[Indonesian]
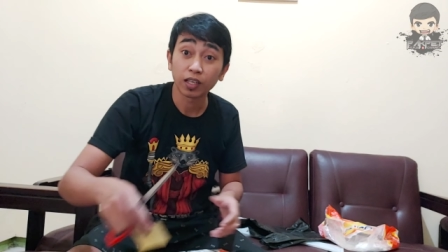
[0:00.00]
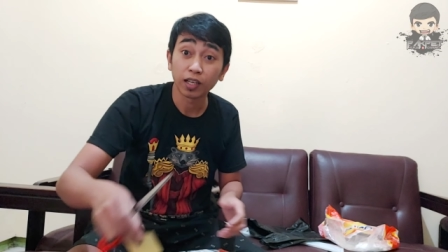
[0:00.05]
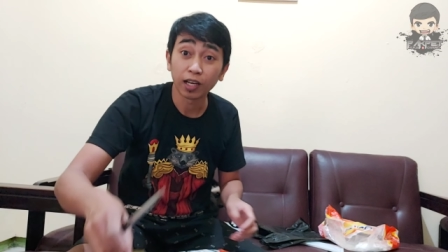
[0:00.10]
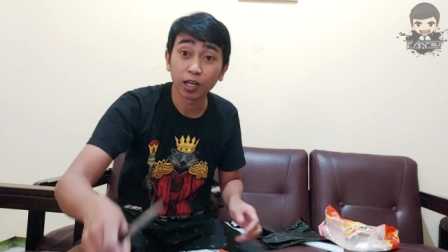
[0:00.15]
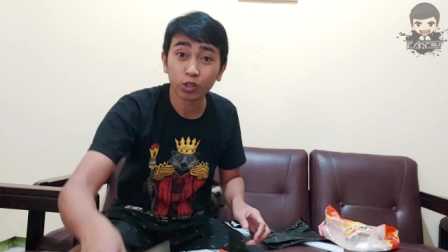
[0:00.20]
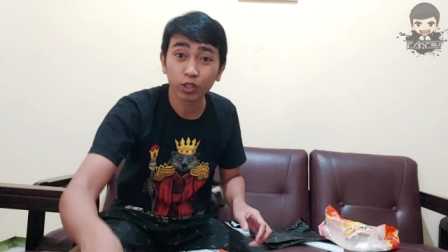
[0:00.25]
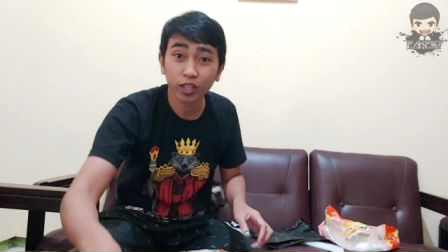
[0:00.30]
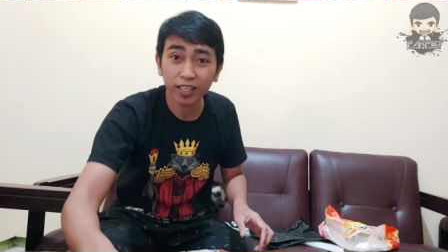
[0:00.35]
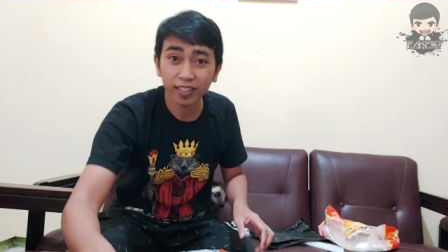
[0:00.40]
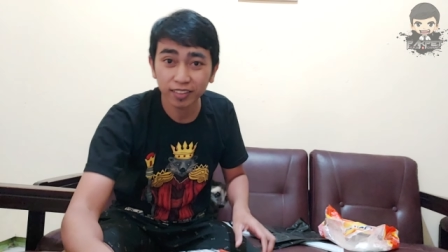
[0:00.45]

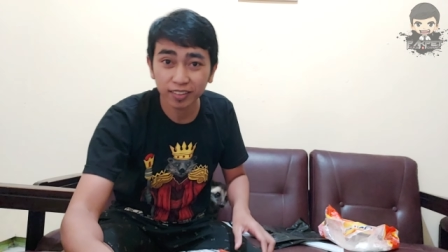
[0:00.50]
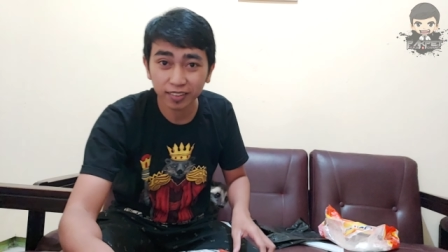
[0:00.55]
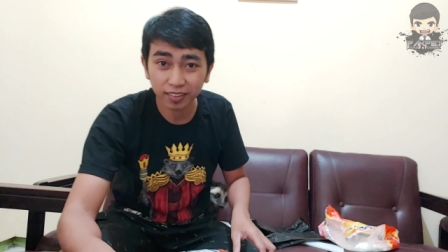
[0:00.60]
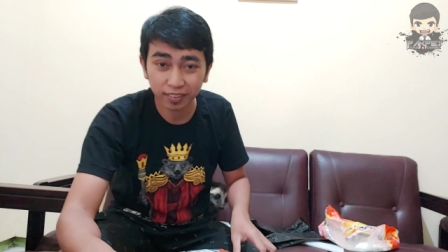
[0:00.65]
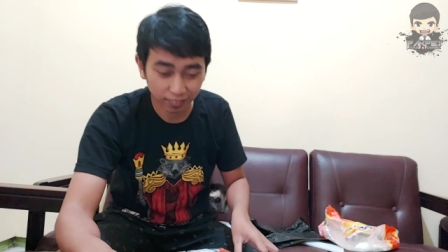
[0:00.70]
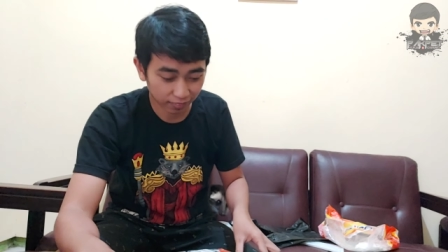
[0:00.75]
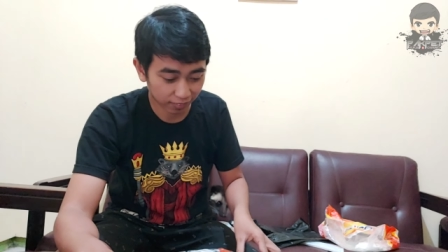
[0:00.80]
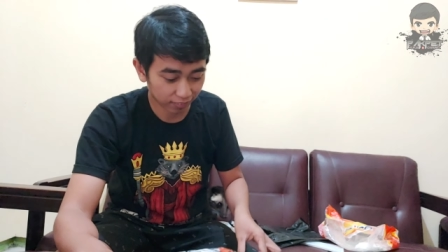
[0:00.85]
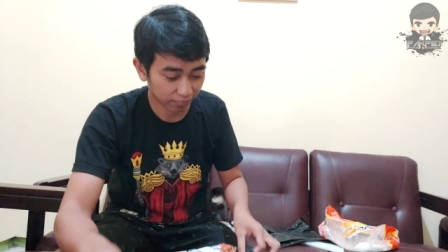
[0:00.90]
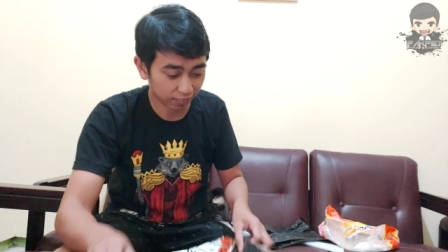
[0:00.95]
Halo guys,
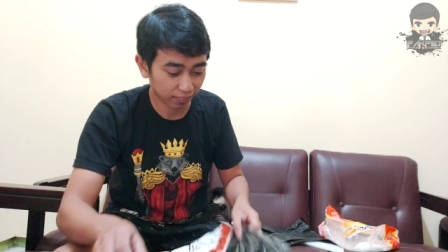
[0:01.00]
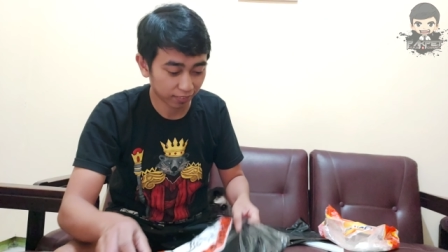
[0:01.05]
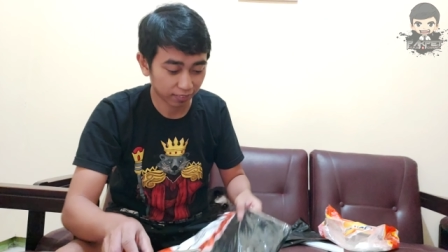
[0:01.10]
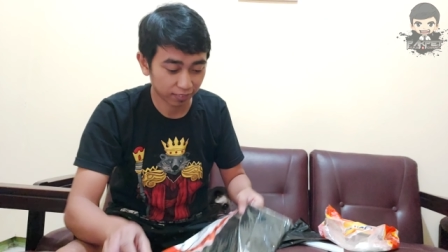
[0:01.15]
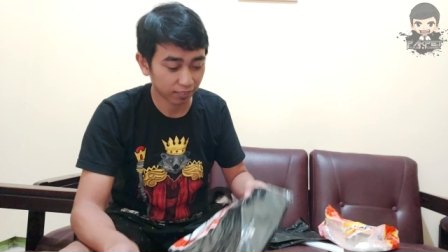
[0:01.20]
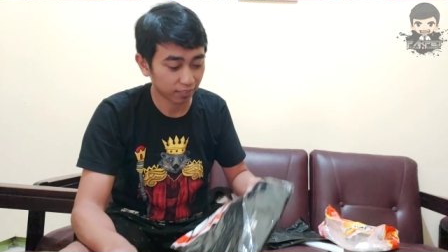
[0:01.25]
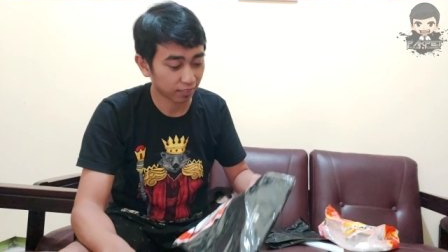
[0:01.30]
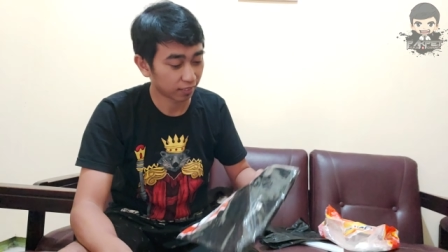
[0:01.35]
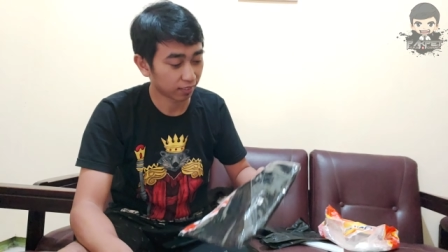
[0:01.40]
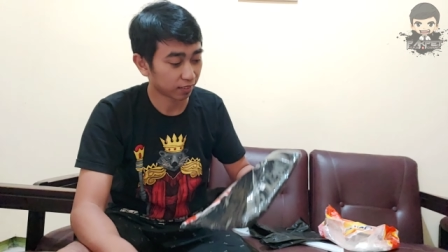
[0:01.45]

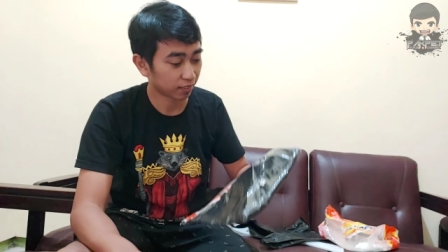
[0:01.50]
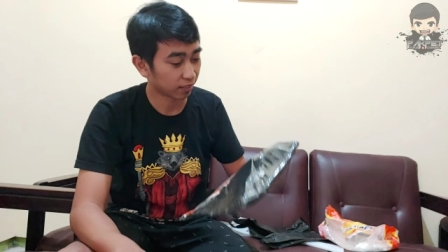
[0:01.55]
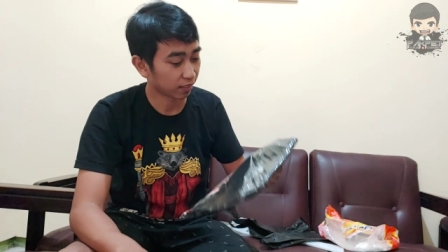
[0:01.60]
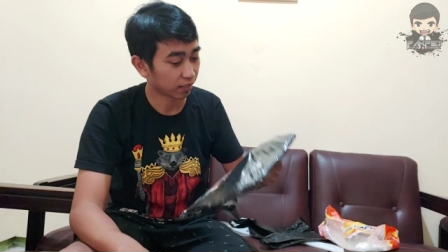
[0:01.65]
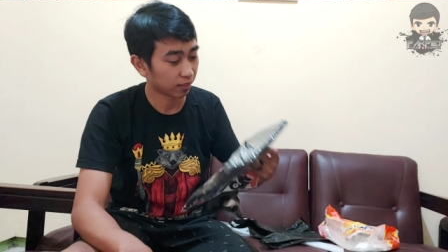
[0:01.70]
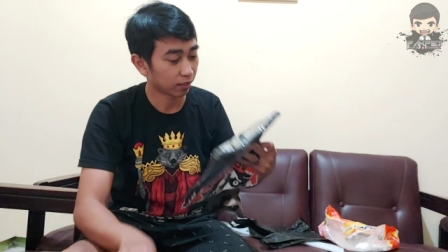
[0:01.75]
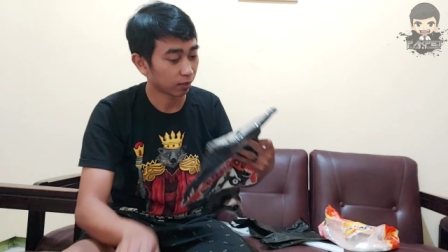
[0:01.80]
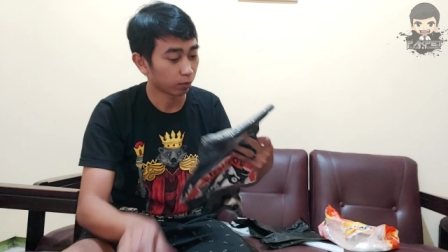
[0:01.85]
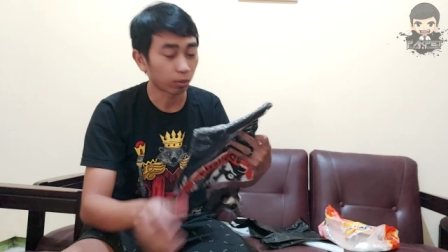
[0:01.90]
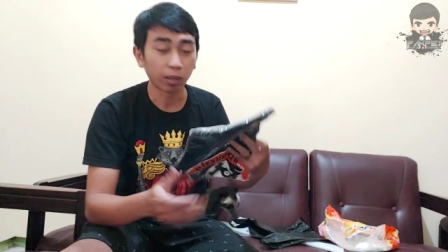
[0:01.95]

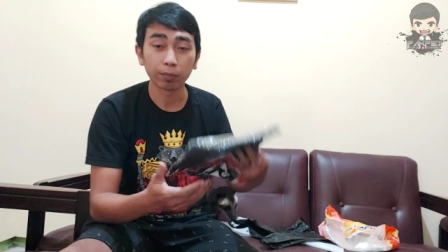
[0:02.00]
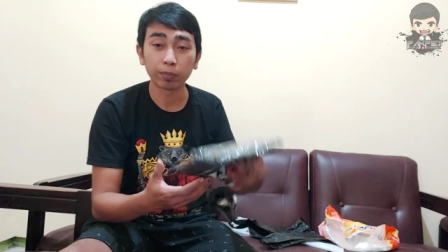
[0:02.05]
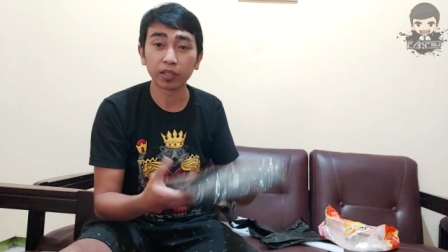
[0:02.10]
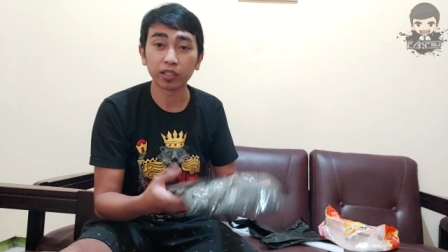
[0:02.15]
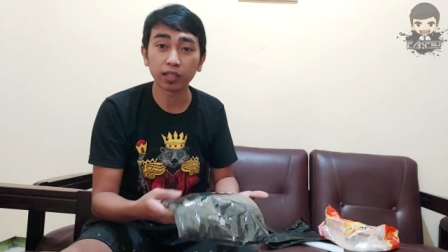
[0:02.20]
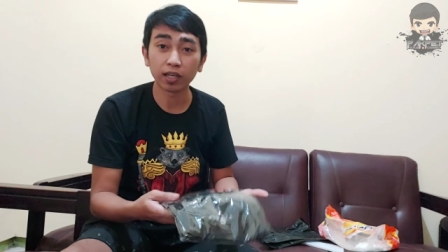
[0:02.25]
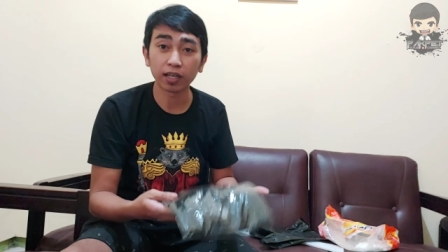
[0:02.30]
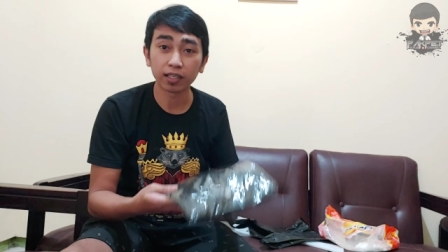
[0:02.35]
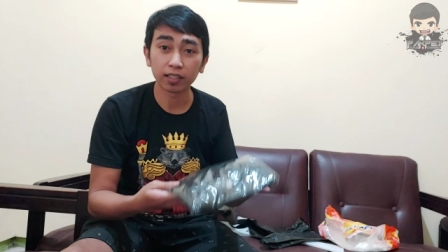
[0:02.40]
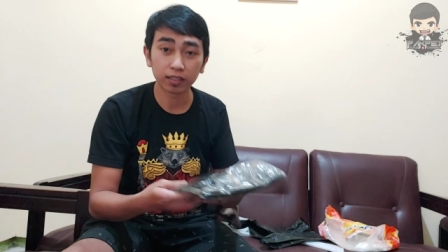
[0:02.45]

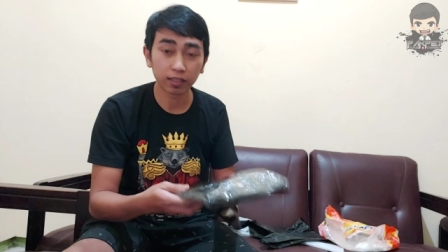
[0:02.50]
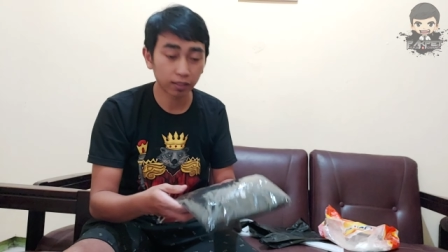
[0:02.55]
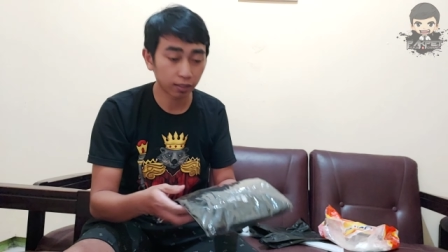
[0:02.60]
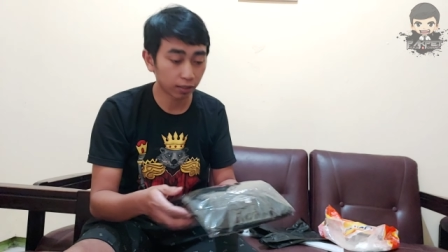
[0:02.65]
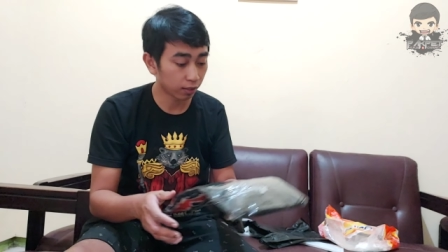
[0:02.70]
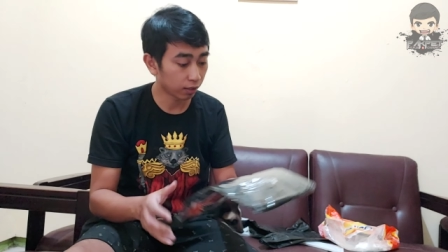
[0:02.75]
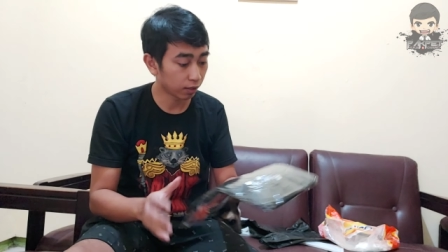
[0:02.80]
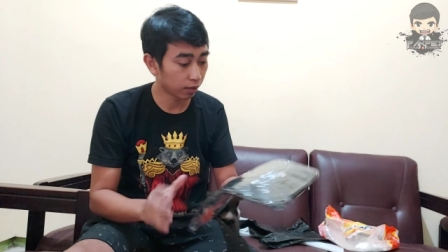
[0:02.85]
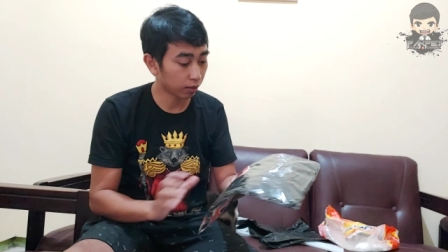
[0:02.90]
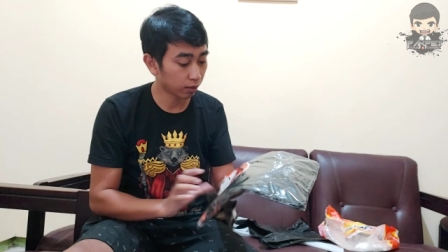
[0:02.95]
paket
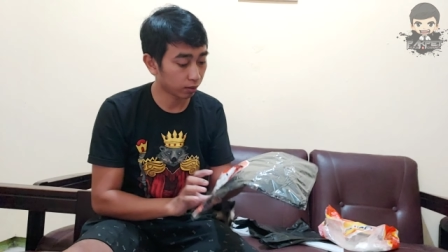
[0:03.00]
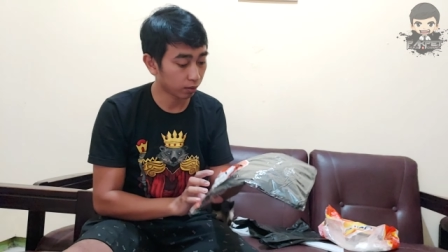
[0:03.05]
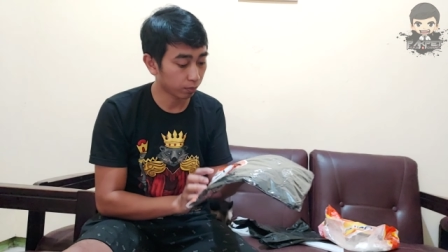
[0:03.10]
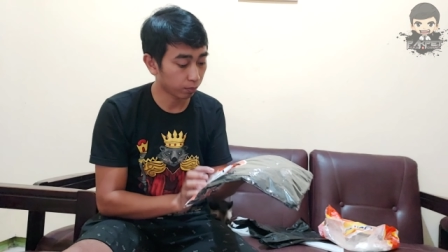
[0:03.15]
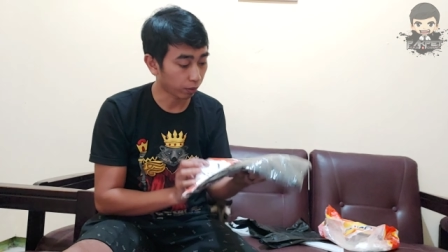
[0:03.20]
lagi